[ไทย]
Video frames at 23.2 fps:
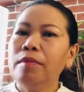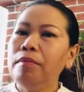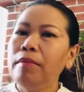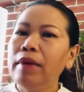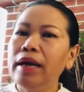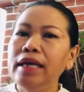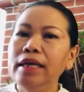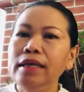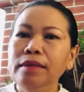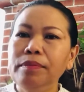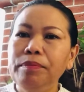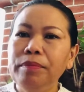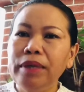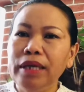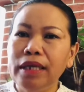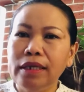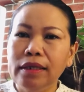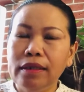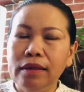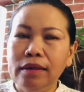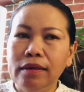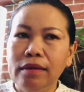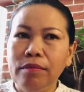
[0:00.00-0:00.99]
ไม่ผิด
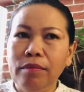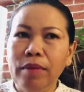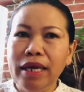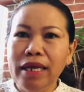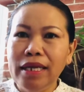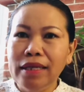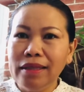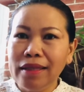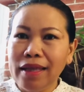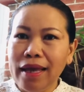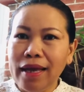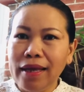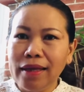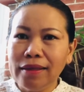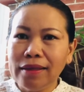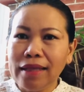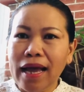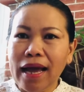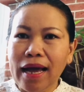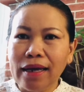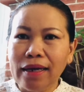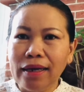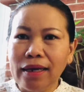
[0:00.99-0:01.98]
ไม่แตก
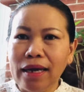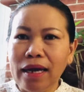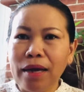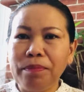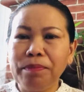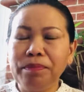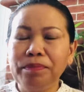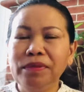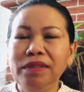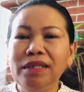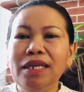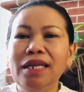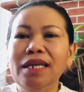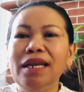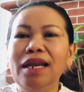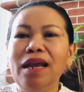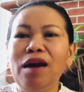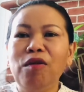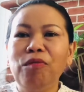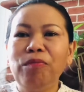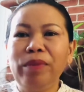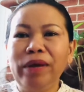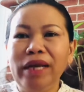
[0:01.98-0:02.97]
ต่างกับที่
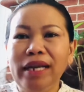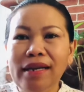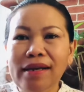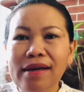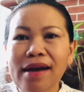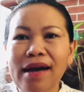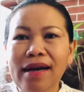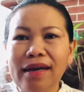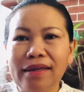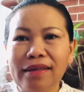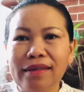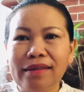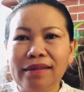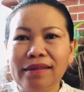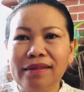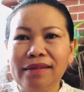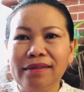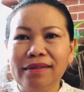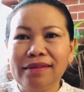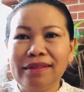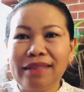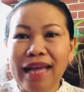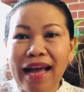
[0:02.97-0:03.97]
เราไปเลือก
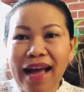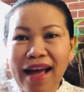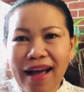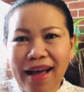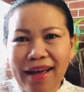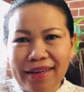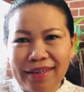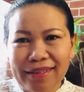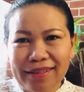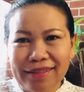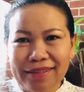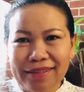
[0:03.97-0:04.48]
ธาตุ